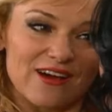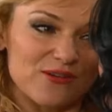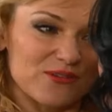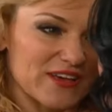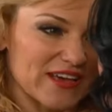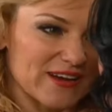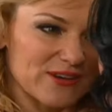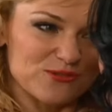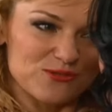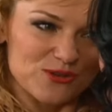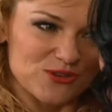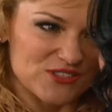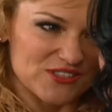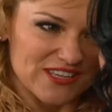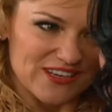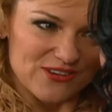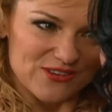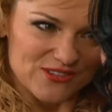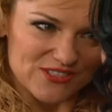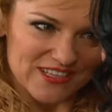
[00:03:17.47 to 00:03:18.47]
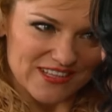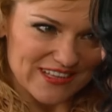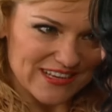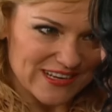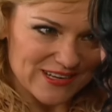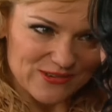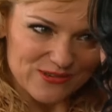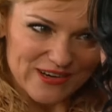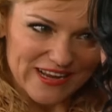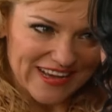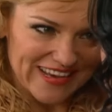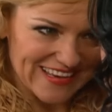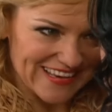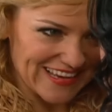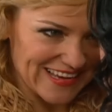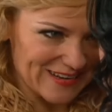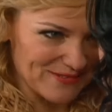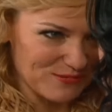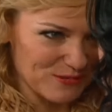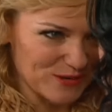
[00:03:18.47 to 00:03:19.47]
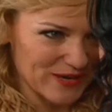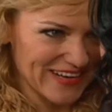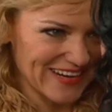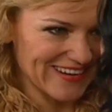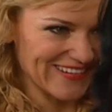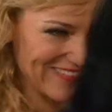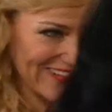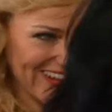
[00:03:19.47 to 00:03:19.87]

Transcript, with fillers: Mesmo que alguns considerem você um anjo bom.